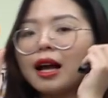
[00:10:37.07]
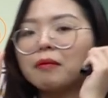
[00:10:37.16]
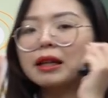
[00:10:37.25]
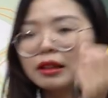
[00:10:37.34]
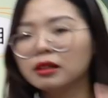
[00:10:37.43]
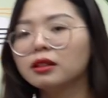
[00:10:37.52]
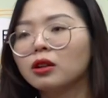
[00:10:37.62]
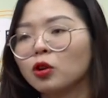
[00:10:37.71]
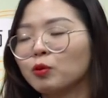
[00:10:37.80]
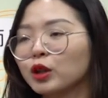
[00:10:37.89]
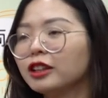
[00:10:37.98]
là bình
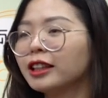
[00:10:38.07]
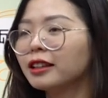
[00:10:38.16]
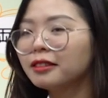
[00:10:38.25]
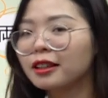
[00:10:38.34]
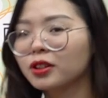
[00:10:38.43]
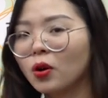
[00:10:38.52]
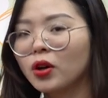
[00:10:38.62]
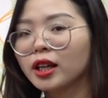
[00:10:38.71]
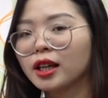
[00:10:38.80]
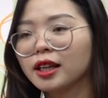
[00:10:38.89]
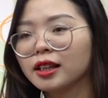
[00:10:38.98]
thường của một người thường thôi
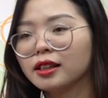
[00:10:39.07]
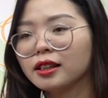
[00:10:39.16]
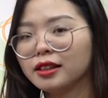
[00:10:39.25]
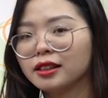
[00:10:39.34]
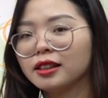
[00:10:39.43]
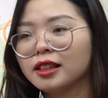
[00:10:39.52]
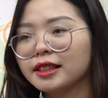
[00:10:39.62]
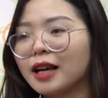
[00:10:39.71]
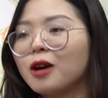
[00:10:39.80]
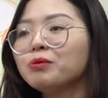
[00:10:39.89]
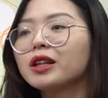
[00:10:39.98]
ừ,
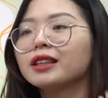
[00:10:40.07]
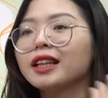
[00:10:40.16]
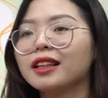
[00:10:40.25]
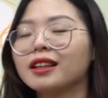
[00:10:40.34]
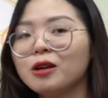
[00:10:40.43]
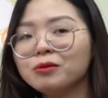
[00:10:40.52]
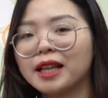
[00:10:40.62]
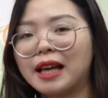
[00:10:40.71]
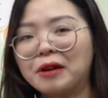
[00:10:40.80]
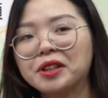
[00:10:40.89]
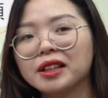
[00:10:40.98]
sẽ không được nhìn không thể
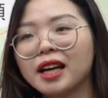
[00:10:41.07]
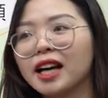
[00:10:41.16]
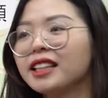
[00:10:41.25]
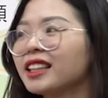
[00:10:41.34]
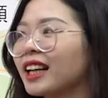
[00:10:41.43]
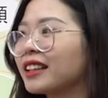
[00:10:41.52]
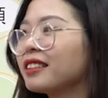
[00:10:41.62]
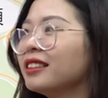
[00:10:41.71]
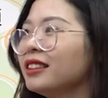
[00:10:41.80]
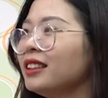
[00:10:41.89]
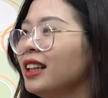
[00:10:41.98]
nào nhìn thấy những cái
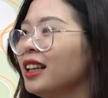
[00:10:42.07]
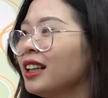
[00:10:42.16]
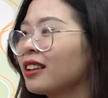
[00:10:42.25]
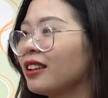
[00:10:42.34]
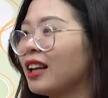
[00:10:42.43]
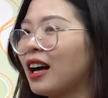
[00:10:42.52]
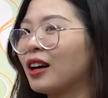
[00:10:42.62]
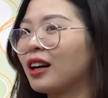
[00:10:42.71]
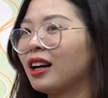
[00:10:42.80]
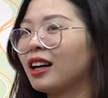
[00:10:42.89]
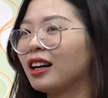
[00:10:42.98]
thứ gọi
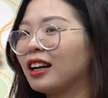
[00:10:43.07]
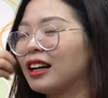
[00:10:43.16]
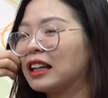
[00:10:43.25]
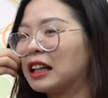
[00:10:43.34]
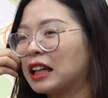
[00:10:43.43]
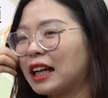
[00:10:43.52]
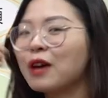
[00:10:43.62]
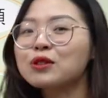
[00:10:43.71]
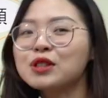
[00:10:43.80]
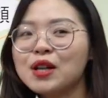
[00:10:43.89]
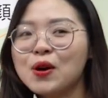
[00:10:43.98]
là uh,
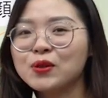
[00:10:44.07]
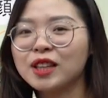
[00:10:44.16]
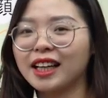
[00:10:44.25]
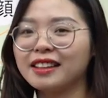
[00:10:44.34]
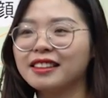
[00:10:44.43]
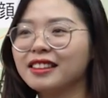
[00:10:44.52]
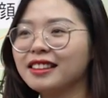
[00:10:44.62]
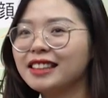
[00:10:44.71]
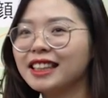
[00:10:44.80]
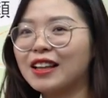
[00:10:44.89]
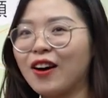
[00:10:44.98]
cao siêu những cái thứ
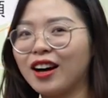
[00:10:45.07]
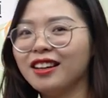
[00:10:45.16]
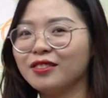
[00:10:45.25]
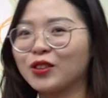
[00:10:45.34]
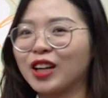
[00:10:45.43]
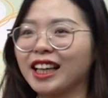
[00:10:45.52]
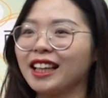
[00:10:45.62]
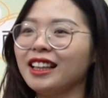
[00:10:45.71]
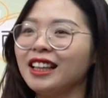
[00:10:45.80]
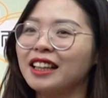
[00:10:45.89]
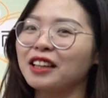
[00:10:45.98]
gì đó ở một
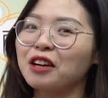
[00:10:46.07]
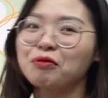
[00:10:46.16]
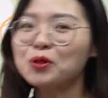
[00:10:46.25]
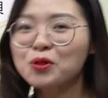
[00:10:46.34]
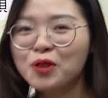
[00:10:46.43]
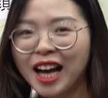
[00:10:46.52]
cái tầng vũ trụ